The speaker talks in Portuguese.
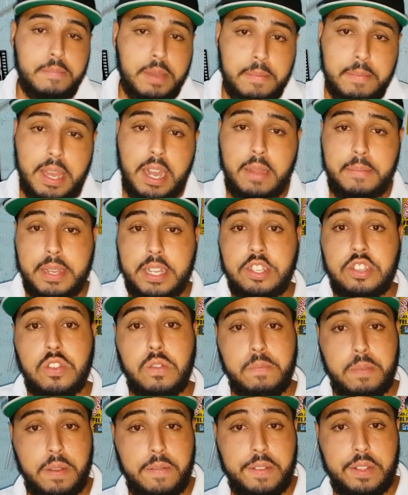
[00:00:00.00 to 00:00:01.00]
Primeiramente,
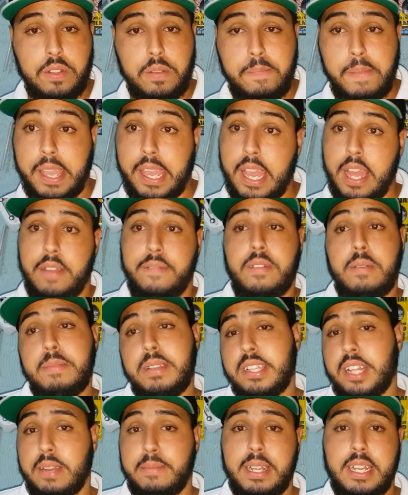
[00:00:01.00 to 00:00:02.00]
que um provedor pequeno,
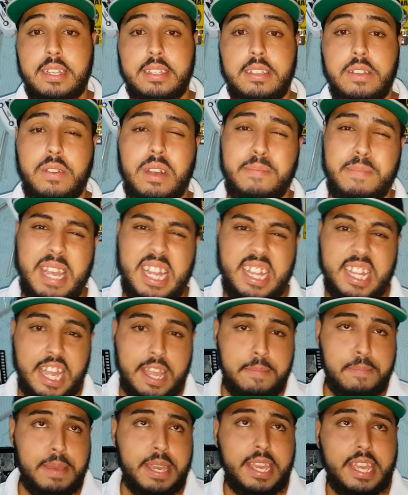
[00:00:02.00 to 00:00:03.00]
vamos estabelecer uma meta
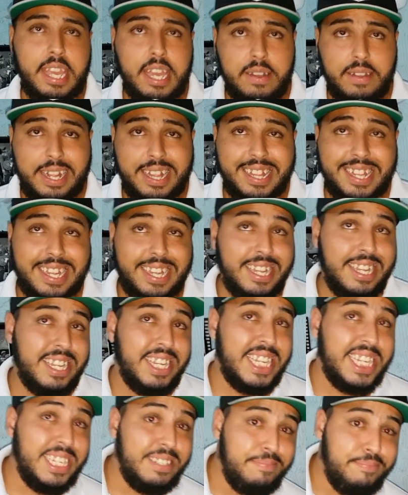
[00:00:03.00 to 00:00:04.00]
aí, pequeno
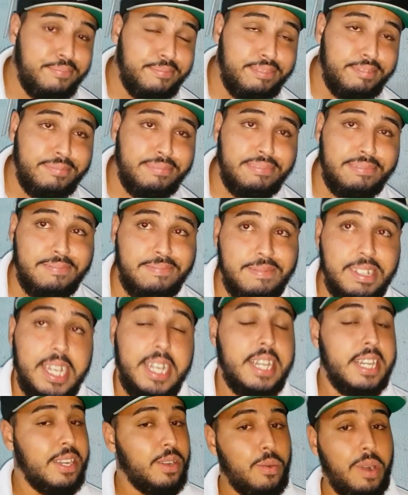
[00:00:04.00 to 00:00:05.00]
até
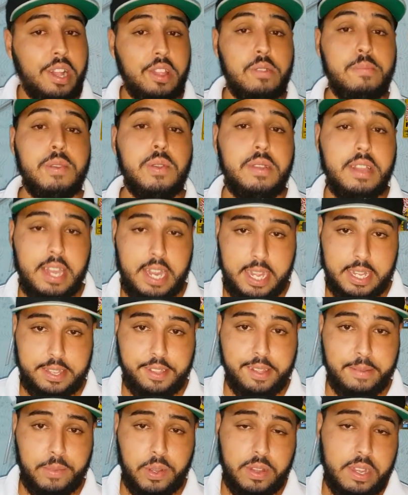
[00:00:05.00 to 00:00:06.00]
4 mil
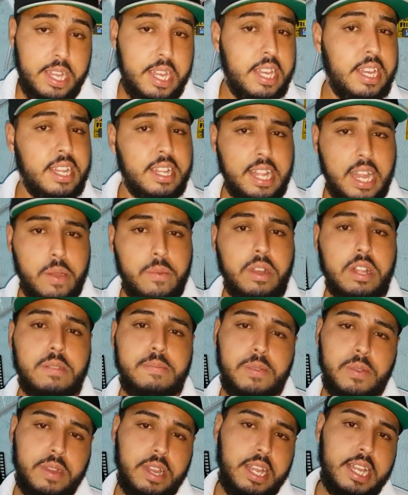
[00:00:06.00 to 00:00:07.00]
clientes, tá bom? Até
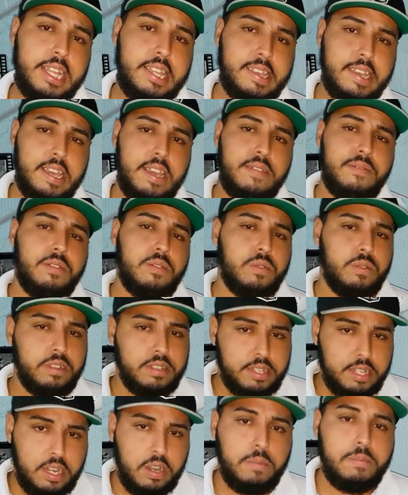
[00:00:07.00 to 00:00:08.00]
4 mil clientes aí vão
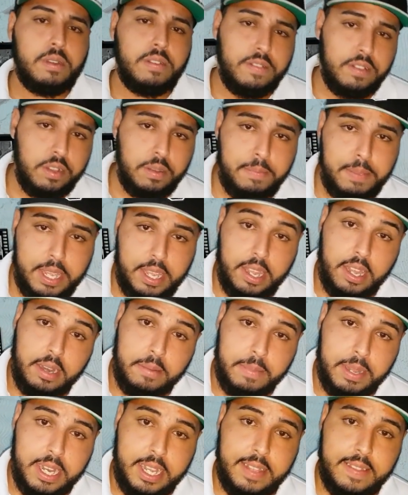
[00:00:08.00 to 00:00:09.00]
considerar um provedor
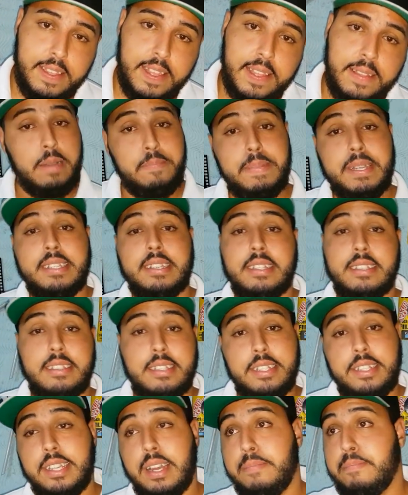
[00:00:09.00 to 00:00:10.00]
pequeno, beleza? Apesar de
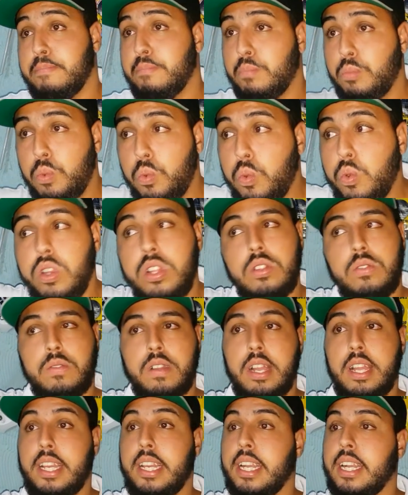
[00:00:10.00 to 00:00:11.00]
ser já muito
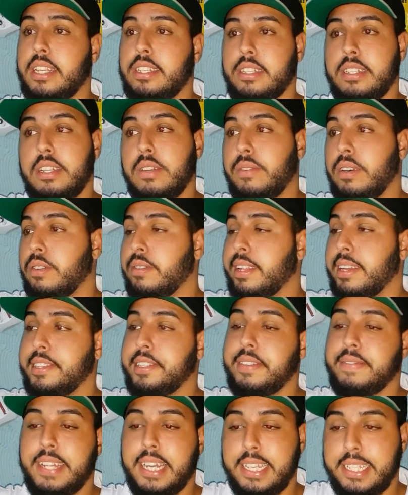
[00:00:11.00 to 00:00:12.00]
cliente, ter uma
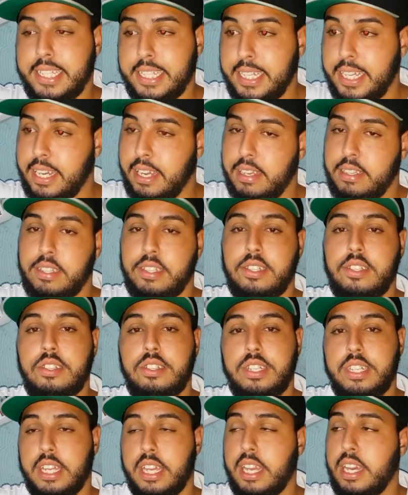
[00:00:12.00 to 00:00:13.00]
rotatividade grande de
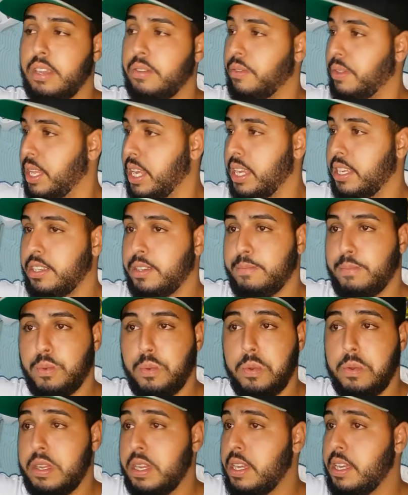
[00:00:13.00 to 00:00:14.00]
dinheiro, ter
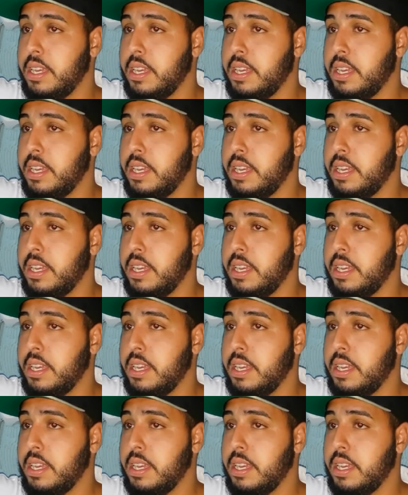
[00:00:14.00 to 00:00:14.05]
tipo